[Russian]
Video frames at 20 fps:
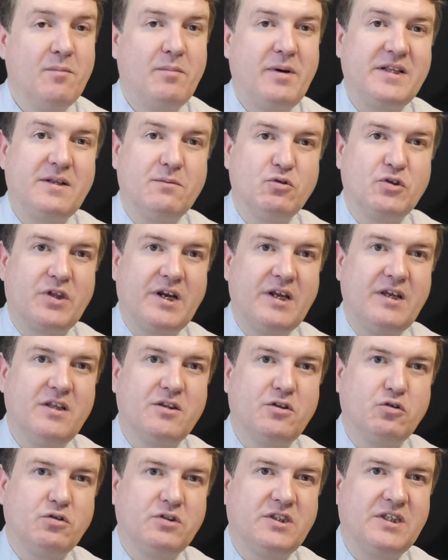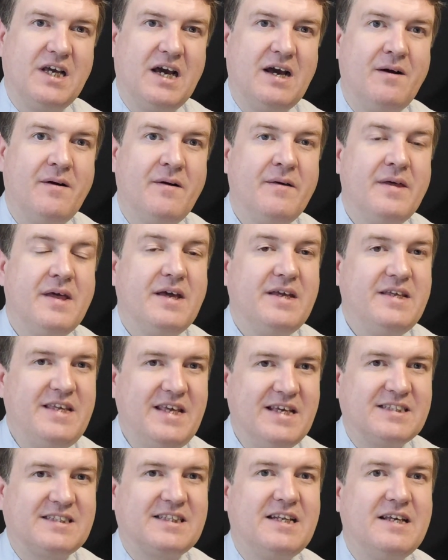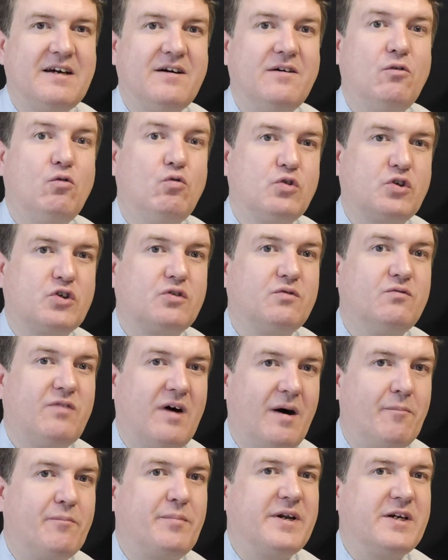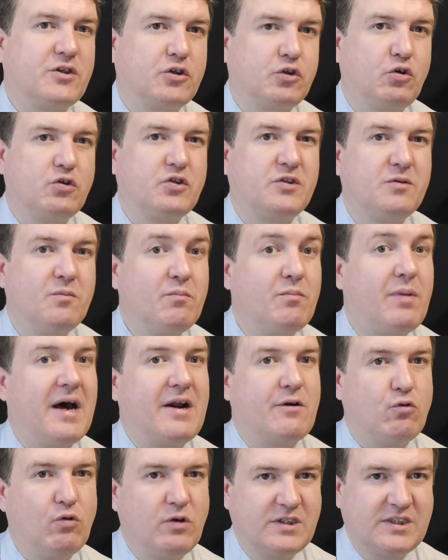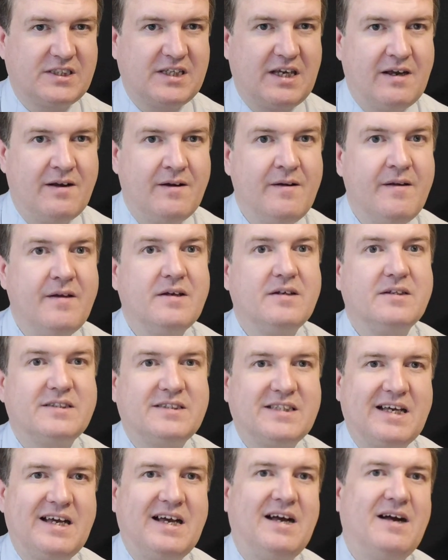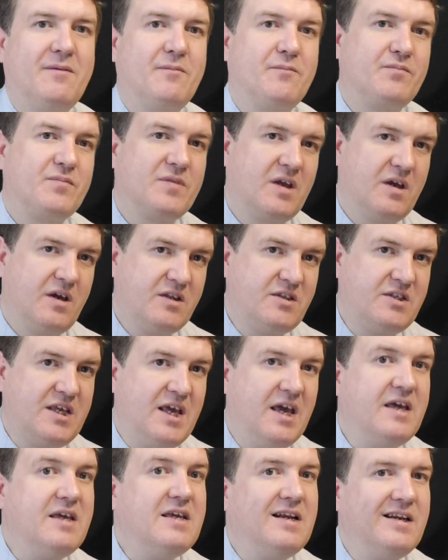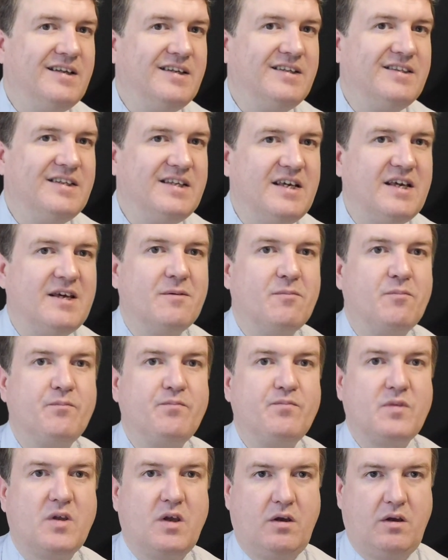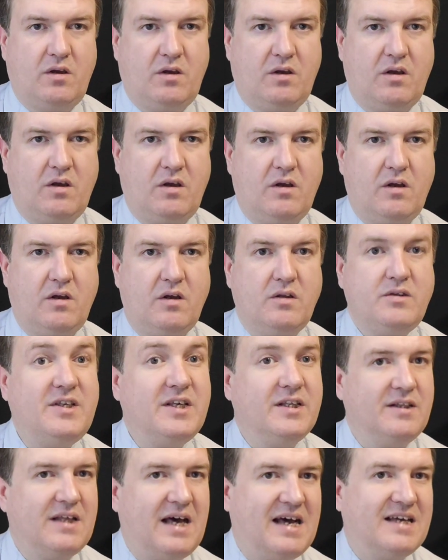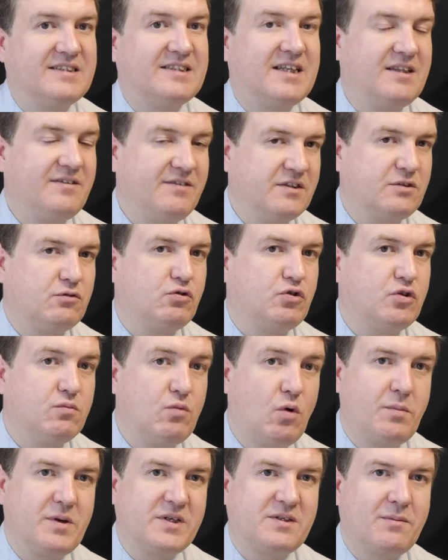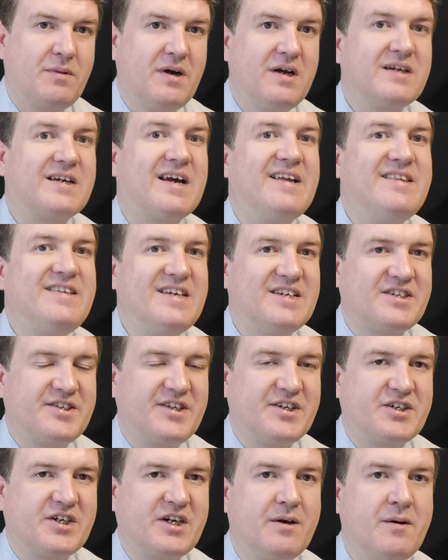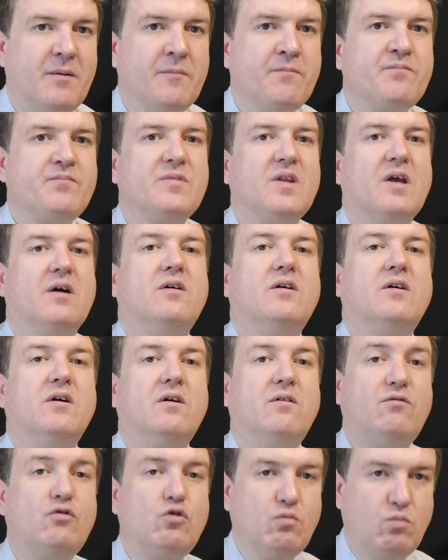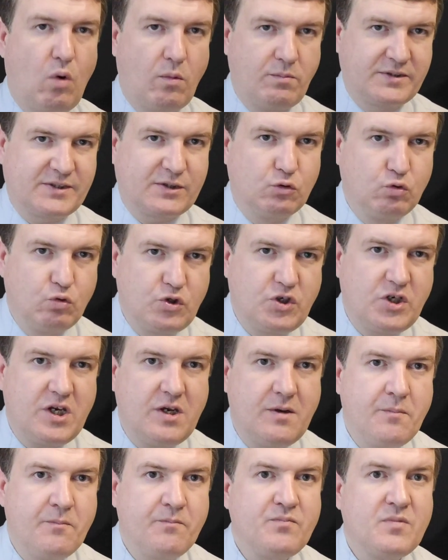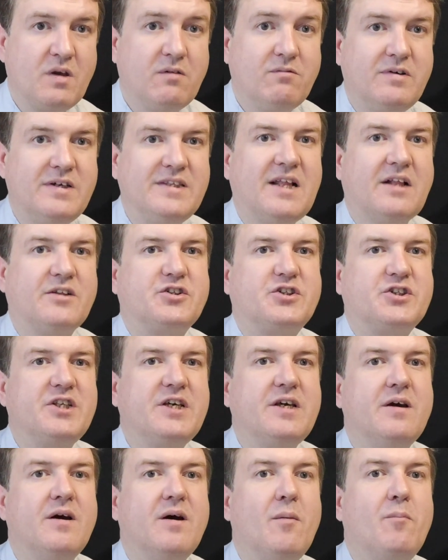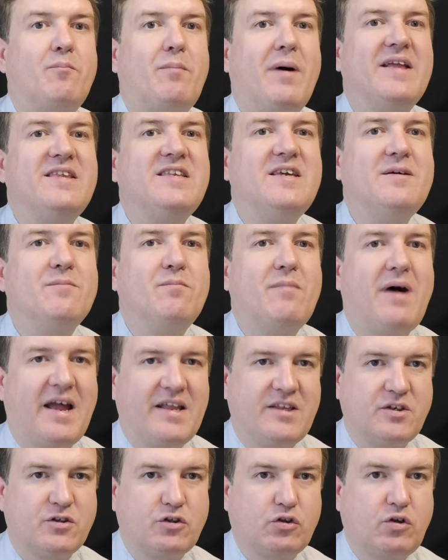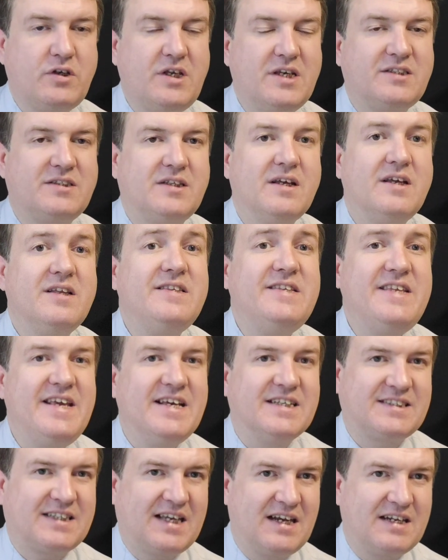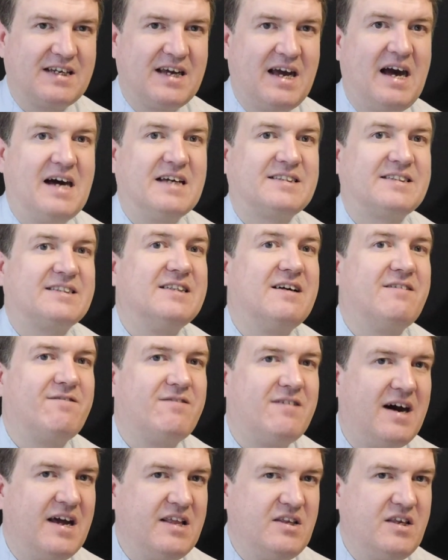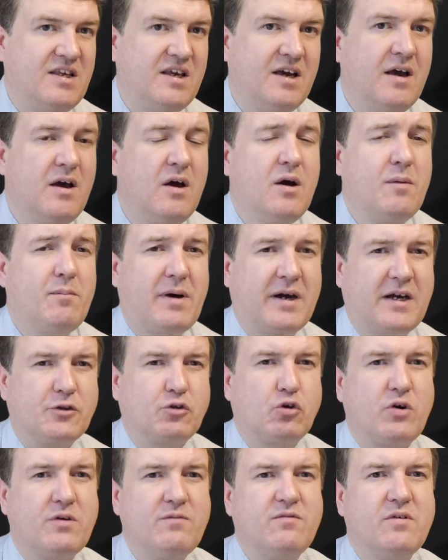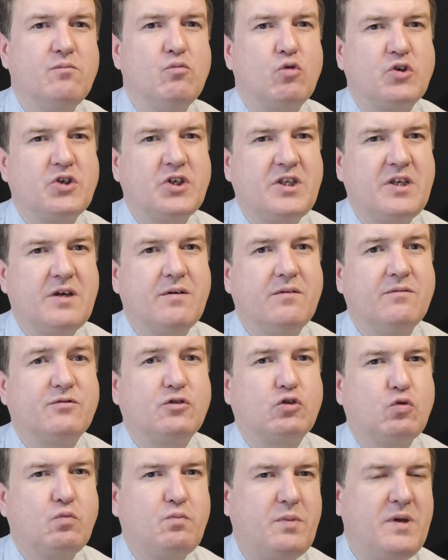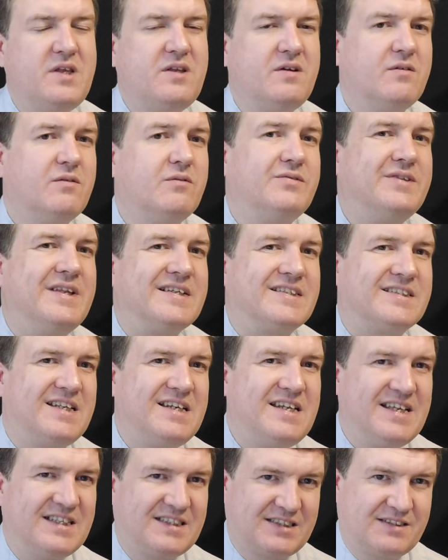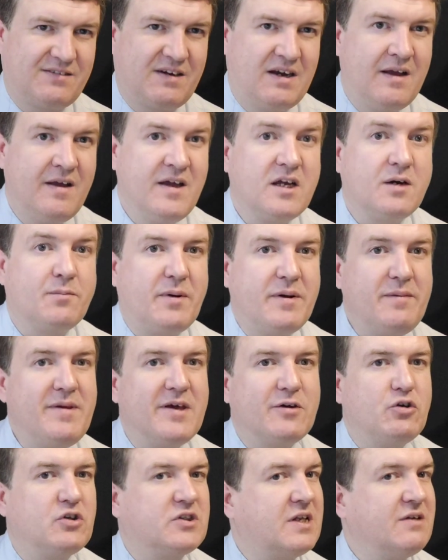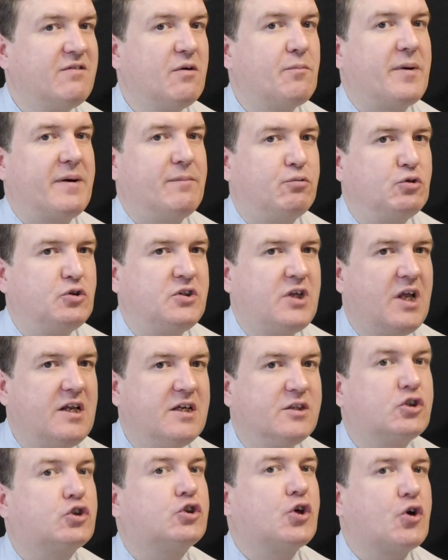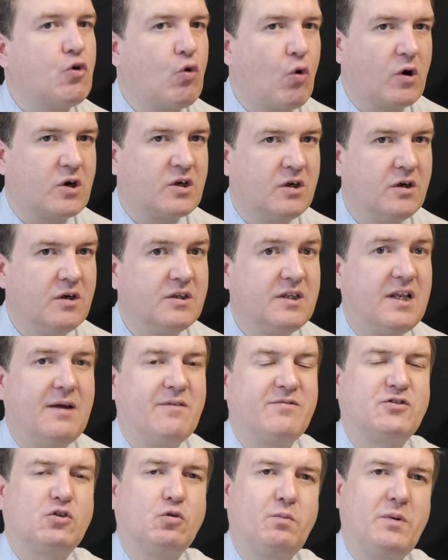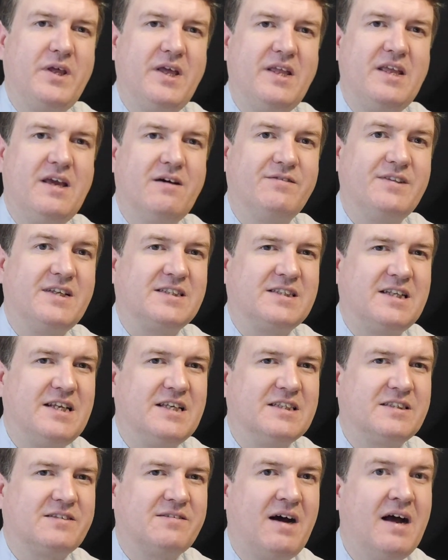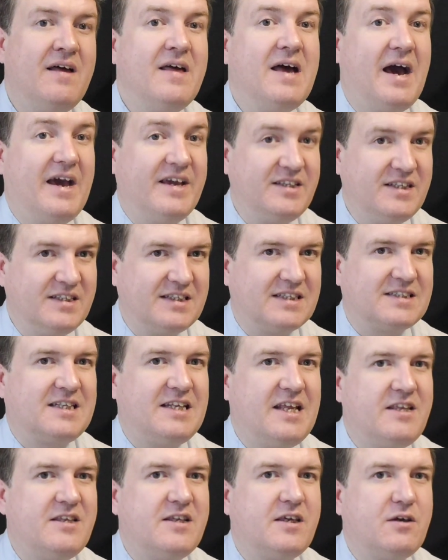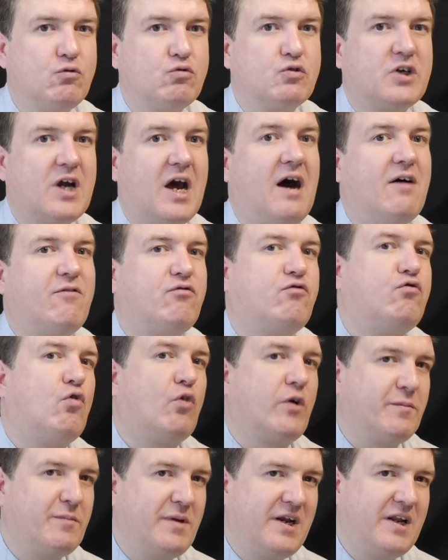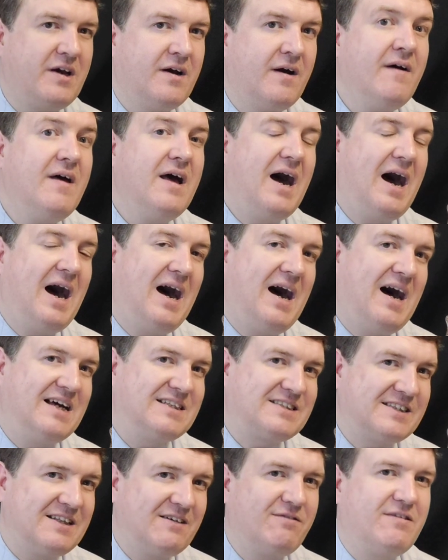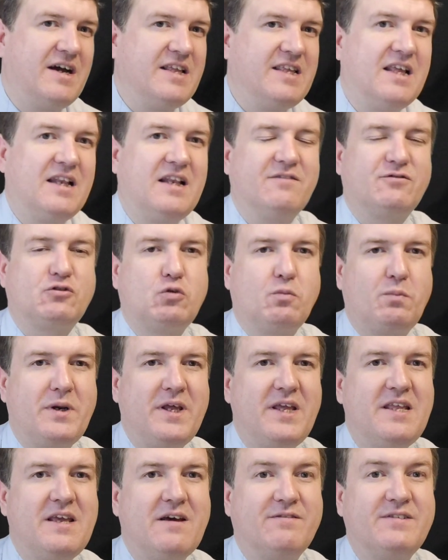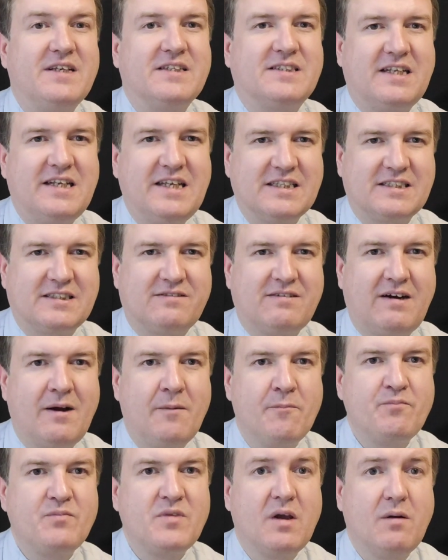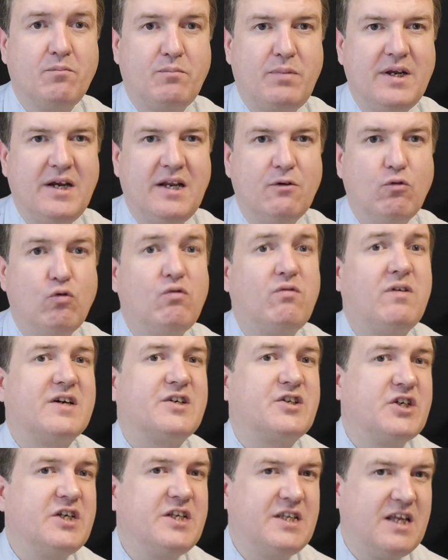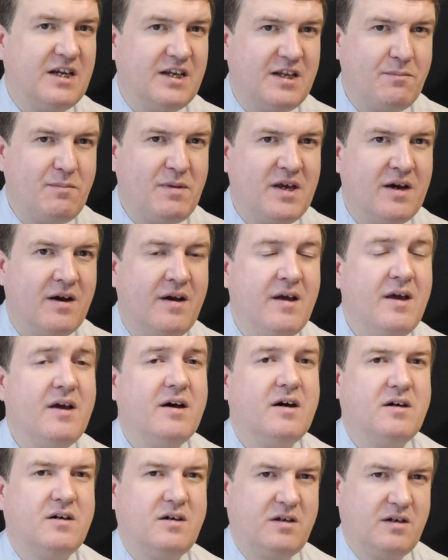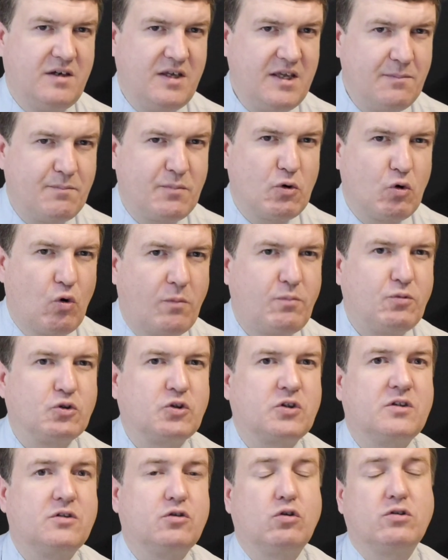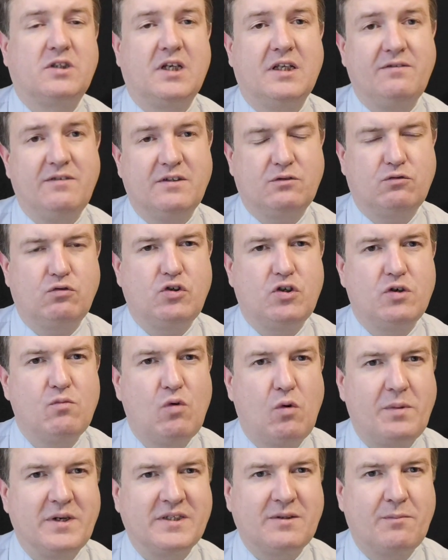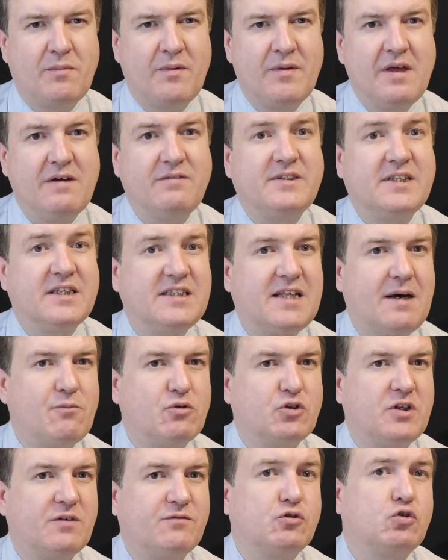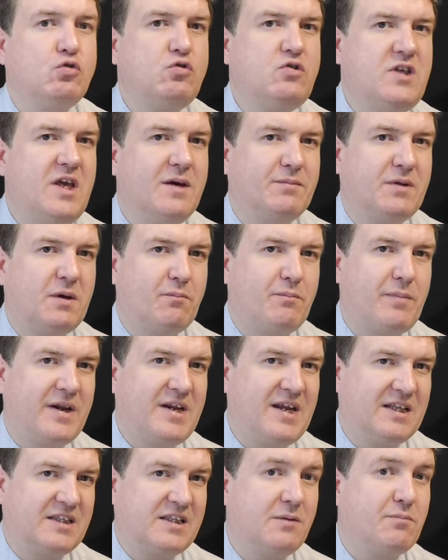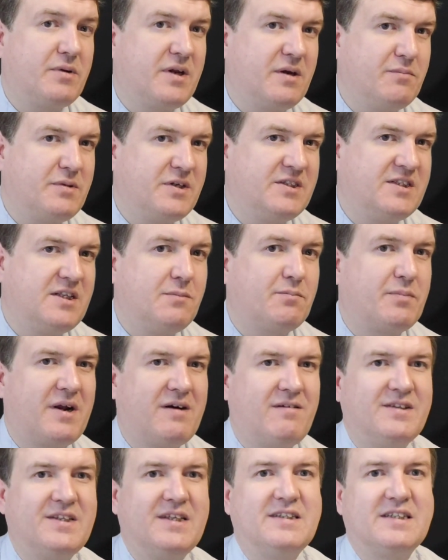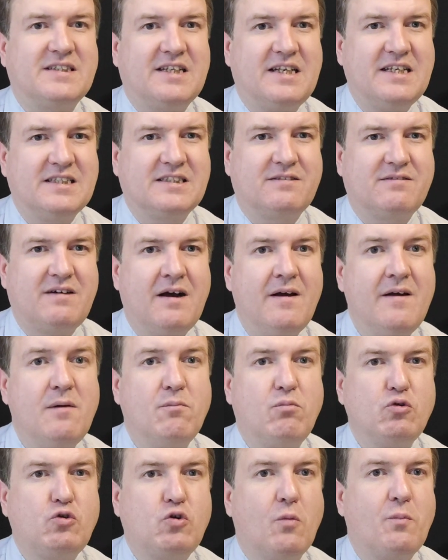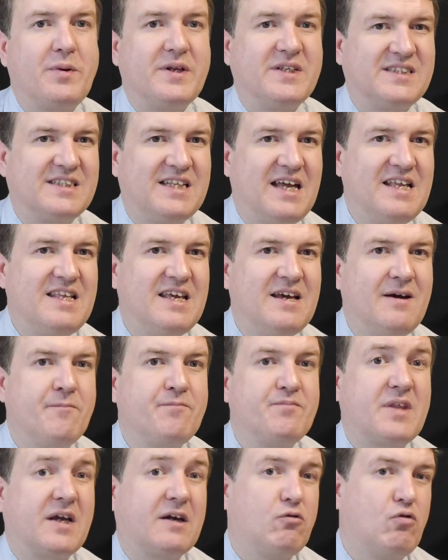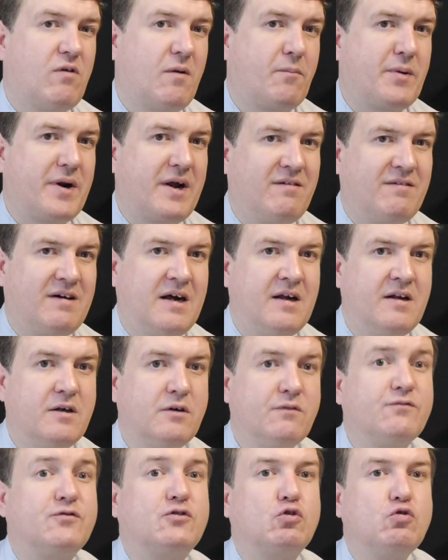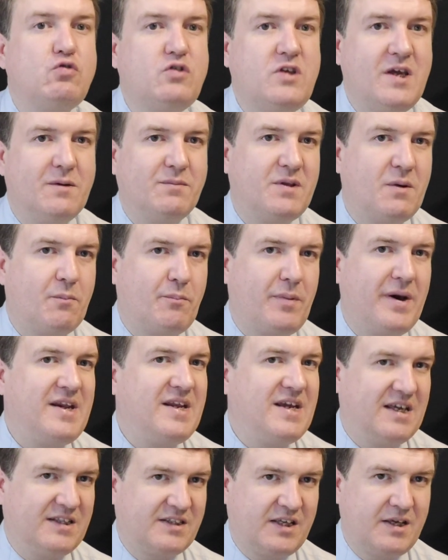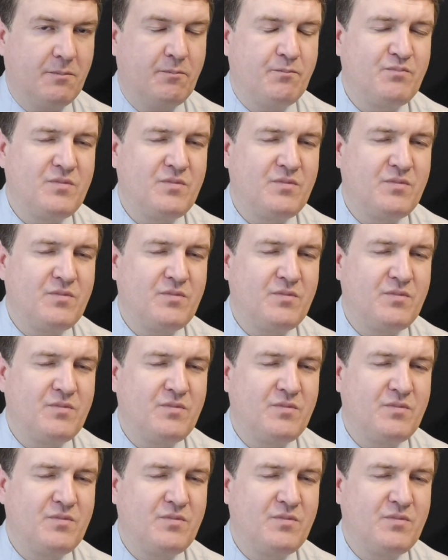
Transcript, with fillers: Поэтому, дорогие друзья, если уж вам пришлось бороться за э, те или иные э, дела соответствующим образом, конечно же, э, в любом случае вы должны понимать, что есть несколько оснований, по которым вы можете вступить в наследство. К примеру, если вы пропустили срок для вступления в наследство, а иные наследники уже оформили, а основания для вступления в наследство были уважительными э, и пропуск, то соответствующим образом всегда можно в судебном порядке приобрести право на наследство путем признания такого права в судебном порядке.